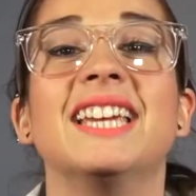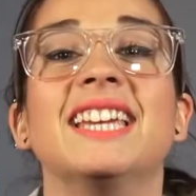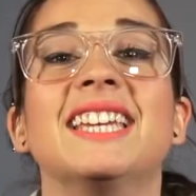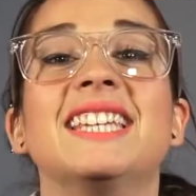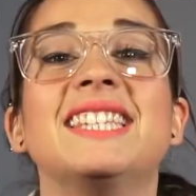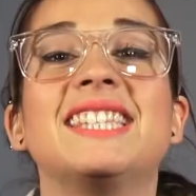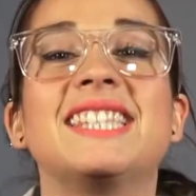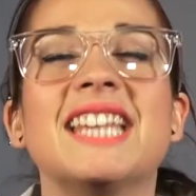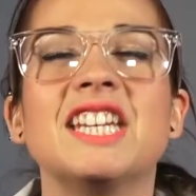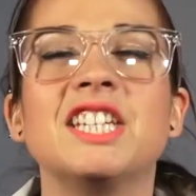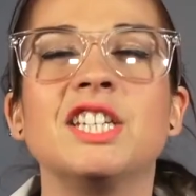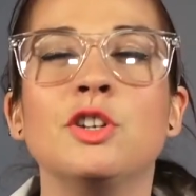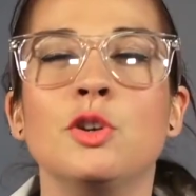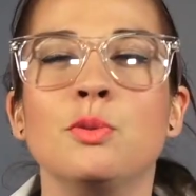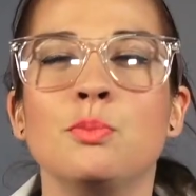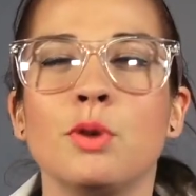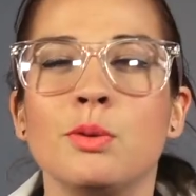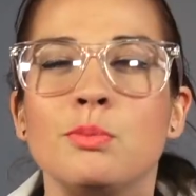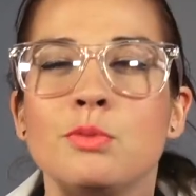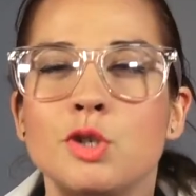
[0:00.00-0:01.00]
Il s'agit d'une
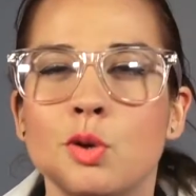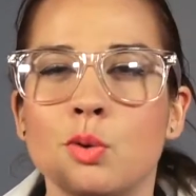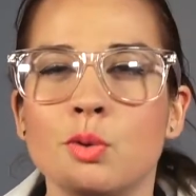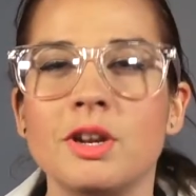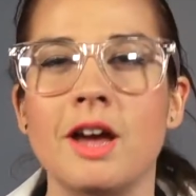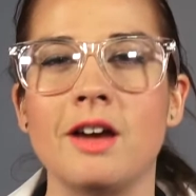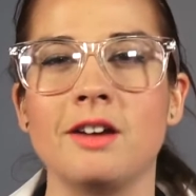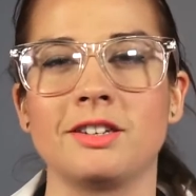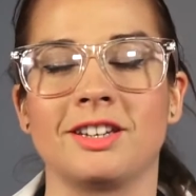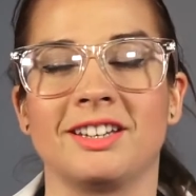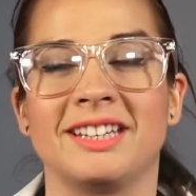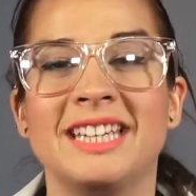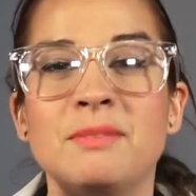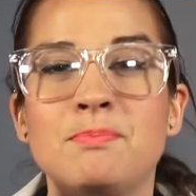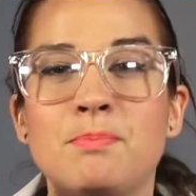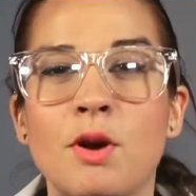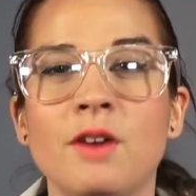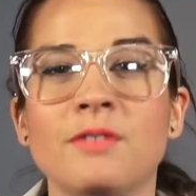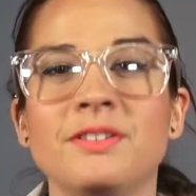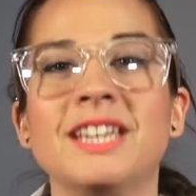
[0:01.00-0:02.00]
brume jaunâtre qui
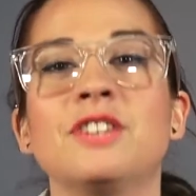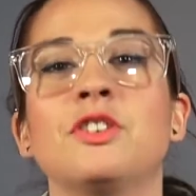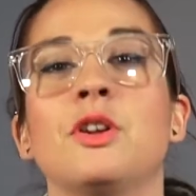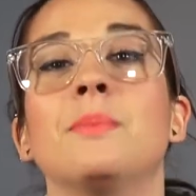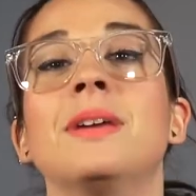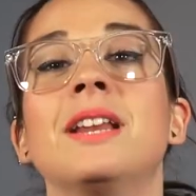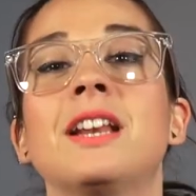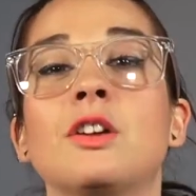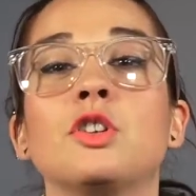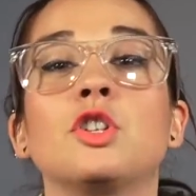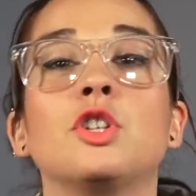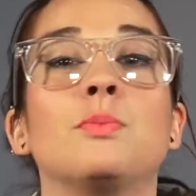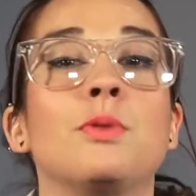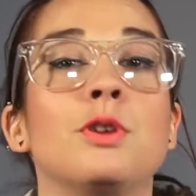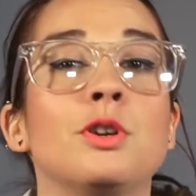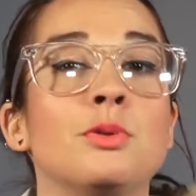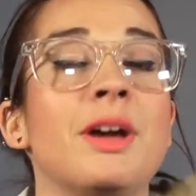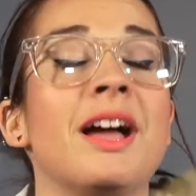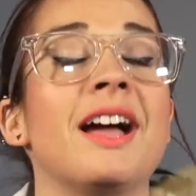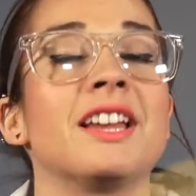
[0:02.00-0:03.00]
provient d'un mélange de
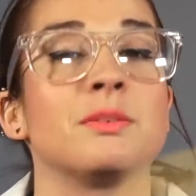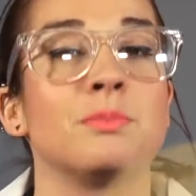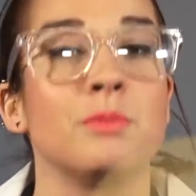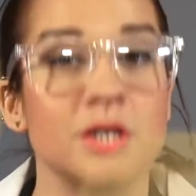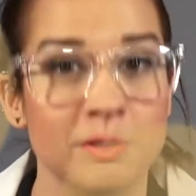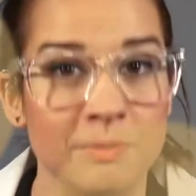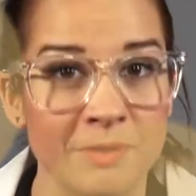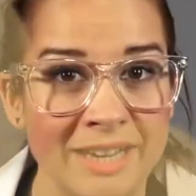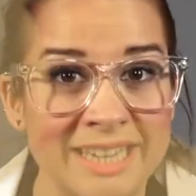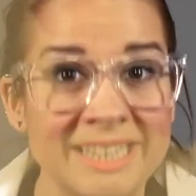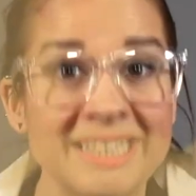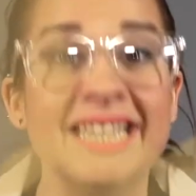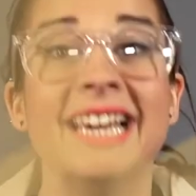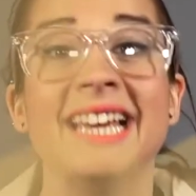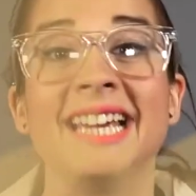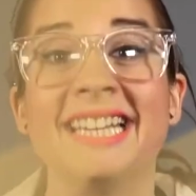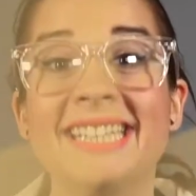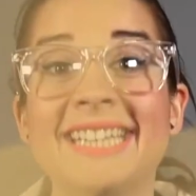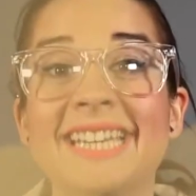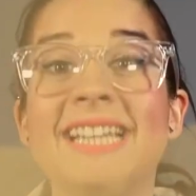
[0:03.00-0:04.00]
polluants atmosphériques
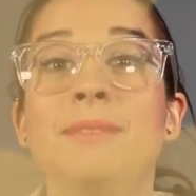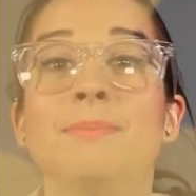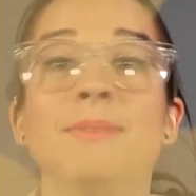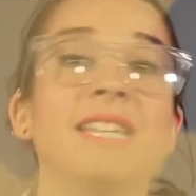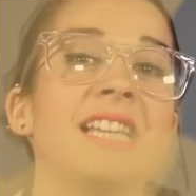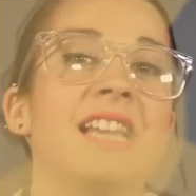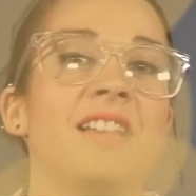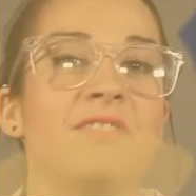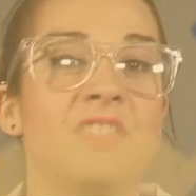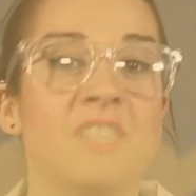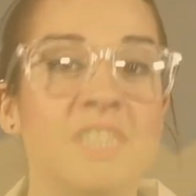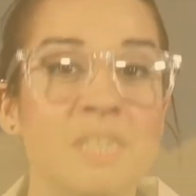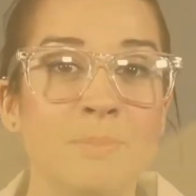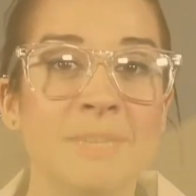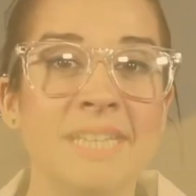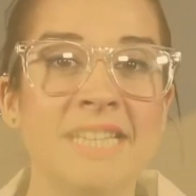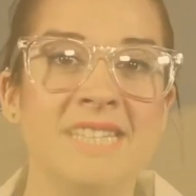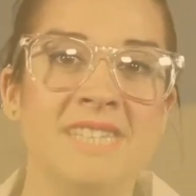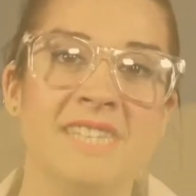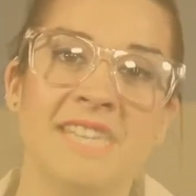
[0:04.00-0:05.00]
et qui limite la
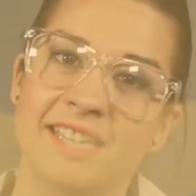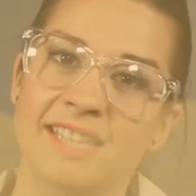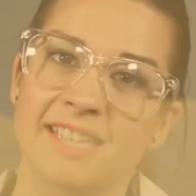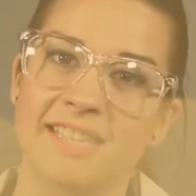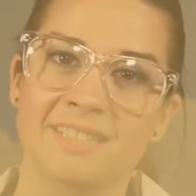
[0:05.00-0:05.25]
visibilité.